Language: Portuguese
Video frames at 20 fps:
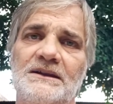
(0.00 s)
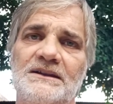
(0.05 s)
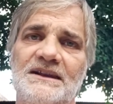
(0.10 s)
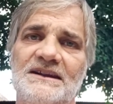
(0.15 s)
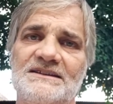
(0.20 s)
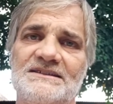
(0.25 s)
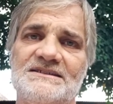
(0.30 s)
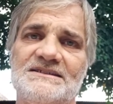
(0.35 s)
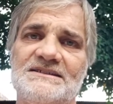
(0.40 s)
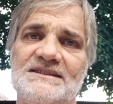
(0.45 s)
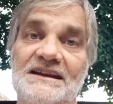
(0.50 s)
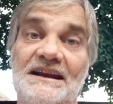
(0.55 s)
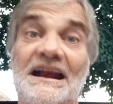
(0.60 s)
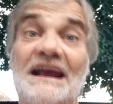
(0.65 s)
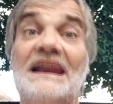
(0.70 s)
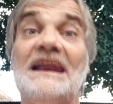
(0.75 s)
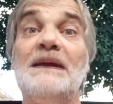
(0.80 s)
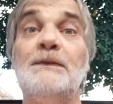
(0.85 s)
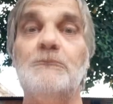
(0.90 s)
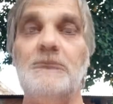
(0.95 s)
desse
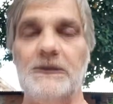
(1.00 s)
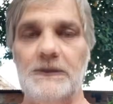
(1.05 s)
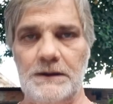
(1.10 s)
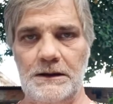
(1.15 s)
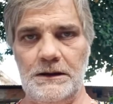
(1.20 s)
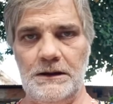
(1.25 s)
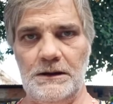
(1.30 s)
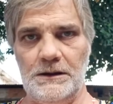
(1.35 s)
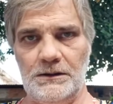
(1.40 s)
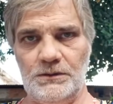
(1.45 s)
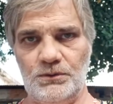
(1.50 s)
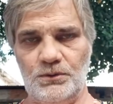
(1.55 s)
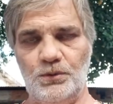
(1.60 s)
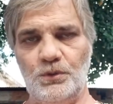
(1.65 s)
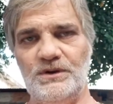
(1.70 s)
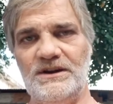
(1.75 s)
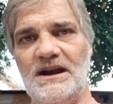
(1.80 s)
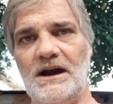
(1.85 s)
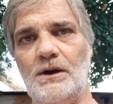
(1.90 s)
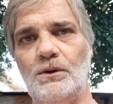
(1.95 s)
crime
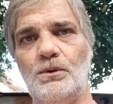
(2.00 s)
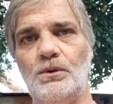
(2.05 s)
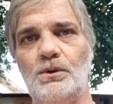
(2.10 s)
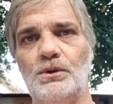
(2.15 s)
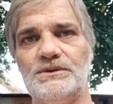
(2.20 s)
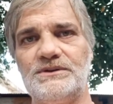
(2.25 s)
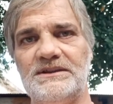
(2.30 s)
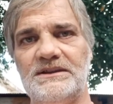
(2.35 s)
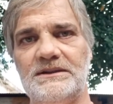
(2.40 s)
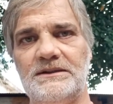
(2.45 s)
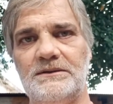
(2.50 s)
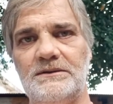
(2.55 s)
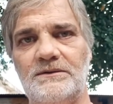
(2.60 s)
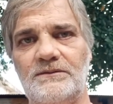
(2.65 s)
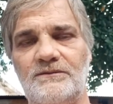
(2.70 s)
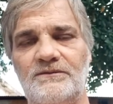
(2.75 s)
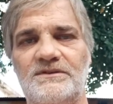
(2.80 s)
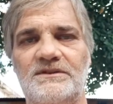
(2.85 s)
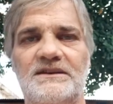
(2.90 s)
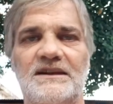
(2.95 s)
do Iaô
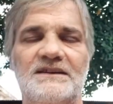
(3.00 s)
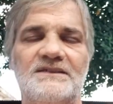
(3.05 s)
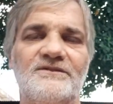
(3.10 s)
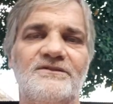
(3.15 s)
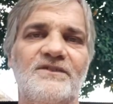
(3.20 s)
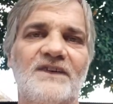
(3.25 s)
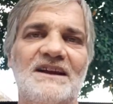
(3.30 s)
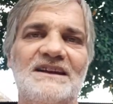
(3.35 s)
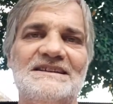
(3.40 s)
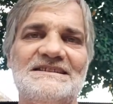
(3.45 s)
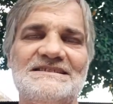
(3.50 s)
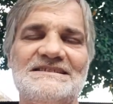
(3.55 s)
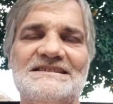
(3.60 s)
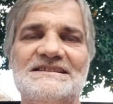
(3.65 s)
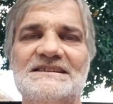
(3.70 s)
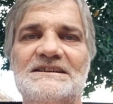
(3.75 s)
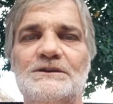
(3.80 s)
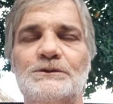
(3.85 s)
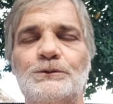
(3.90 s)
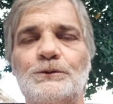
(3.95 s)
ter
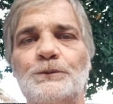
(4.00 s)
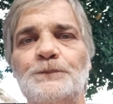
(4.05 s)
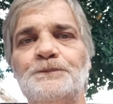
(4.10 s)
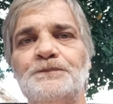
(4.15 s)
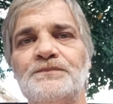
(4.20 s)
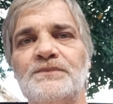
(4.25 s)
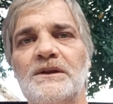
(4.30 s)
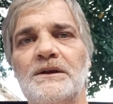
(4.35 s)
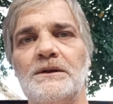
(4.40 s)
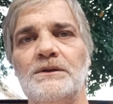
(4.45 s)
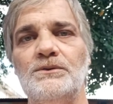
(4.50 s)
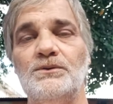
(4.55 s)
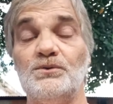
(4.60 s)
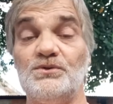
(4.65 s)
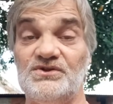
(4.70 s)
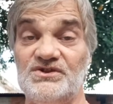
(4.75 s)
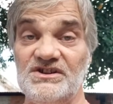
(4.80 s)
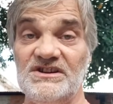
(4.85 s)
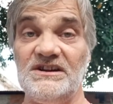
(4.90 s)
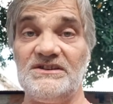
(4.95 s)
falecido
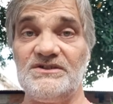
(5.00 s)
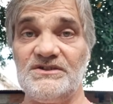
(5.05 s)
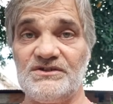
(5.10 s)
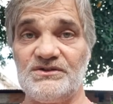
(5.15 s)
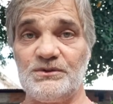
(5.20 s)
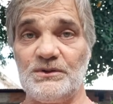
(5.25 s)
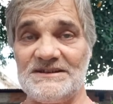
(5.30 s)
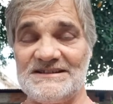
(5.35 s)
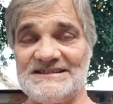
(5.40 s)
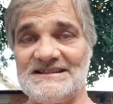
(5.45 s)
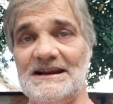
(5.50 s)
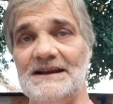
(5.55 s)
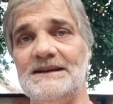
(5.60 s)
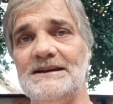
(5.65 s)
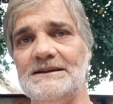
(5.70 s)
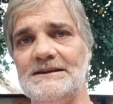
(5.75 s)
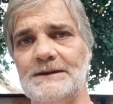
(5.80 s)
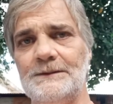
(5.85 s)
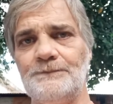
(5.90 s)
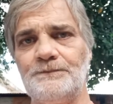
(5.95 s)
no dia de sua
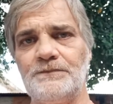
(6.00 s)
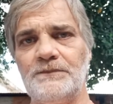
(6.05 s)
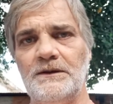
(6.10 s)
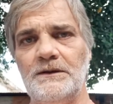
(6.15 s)
saída,